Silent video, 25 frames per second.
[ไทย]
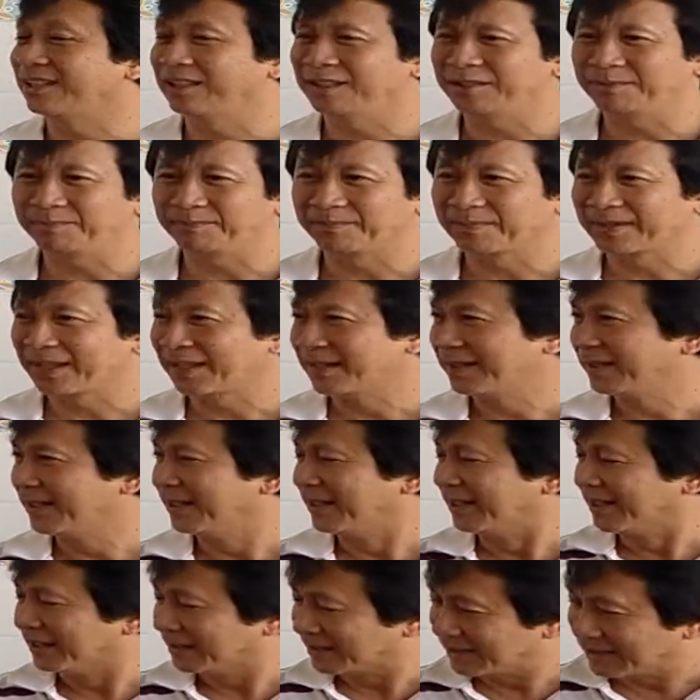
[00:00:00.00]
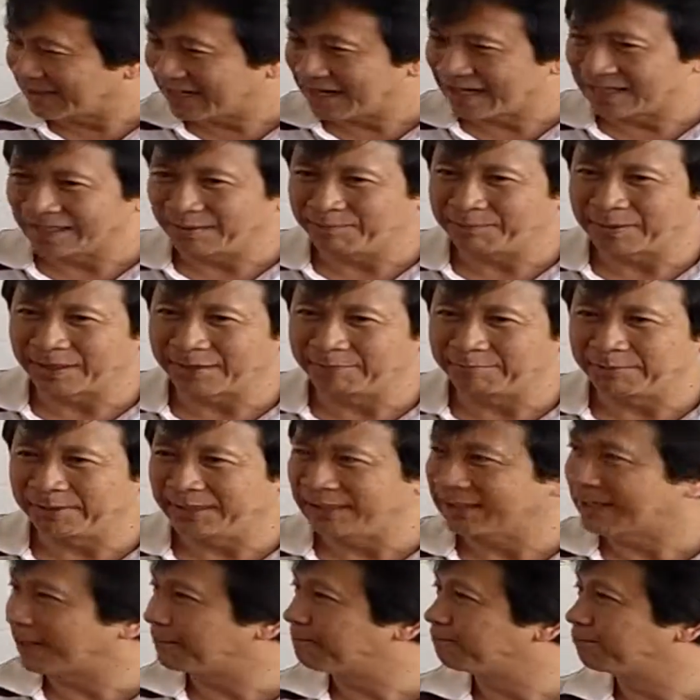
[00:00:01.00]
สวนทางไหลอีก ใช่ นี่เป็นพฤ
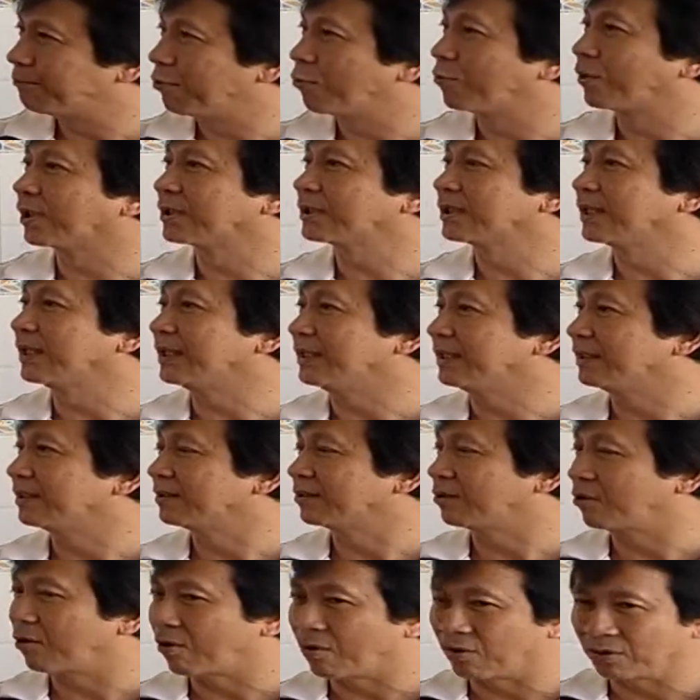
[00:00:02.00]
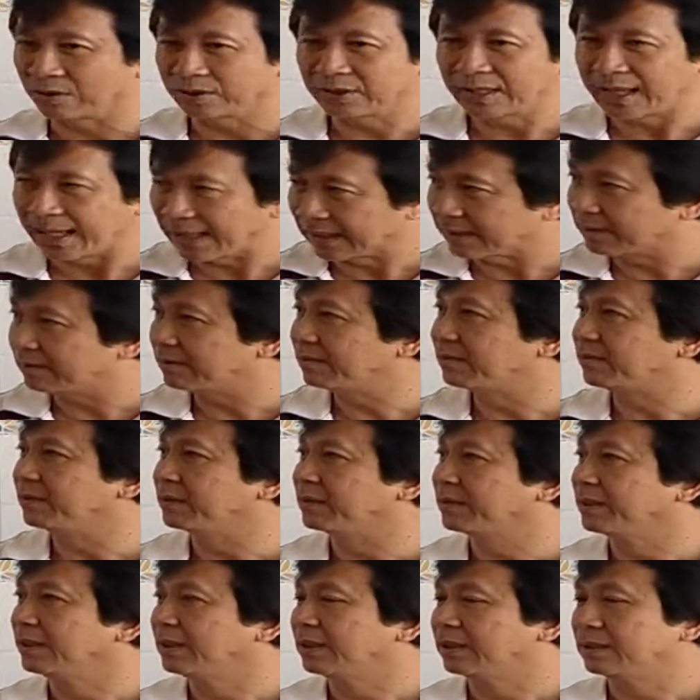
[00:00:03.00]
ติกรรมปกติของเด็กเด็กเลย
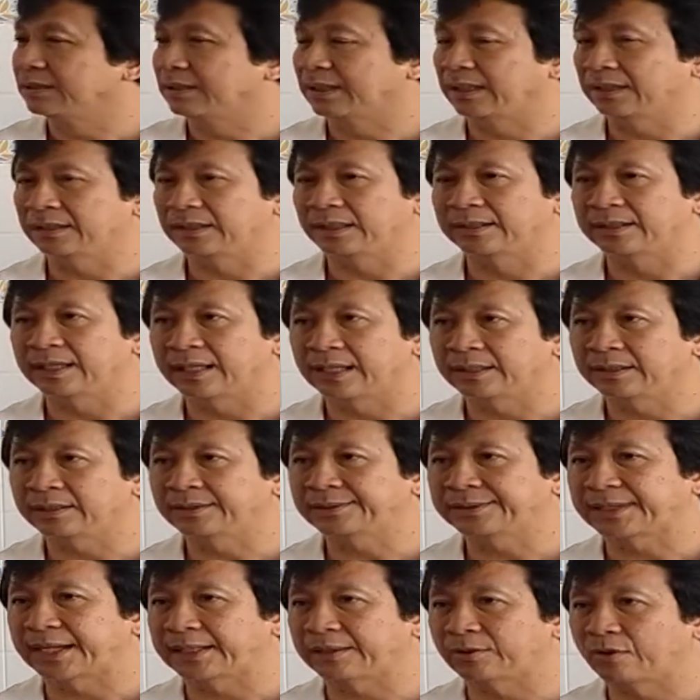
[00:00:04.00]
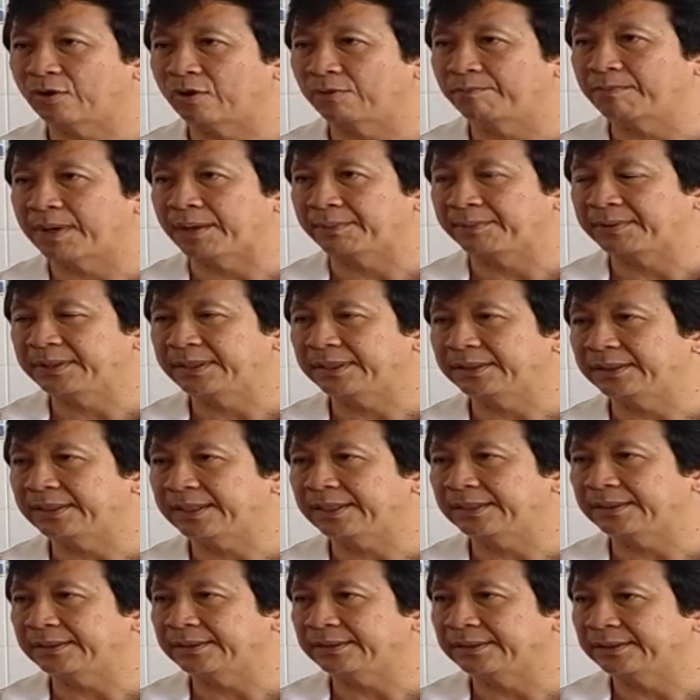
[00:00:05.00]
ครับนั้นนั้น การออกแบบเครื่อง
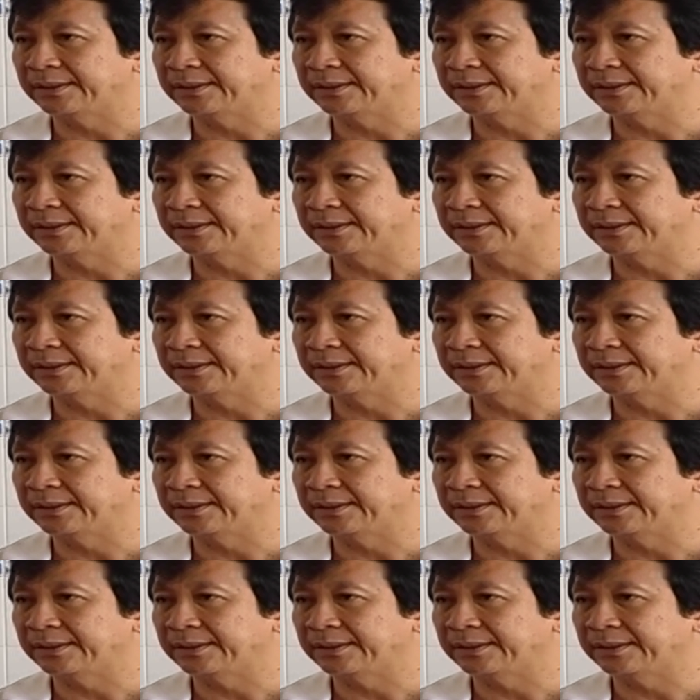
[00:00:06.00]
เล่น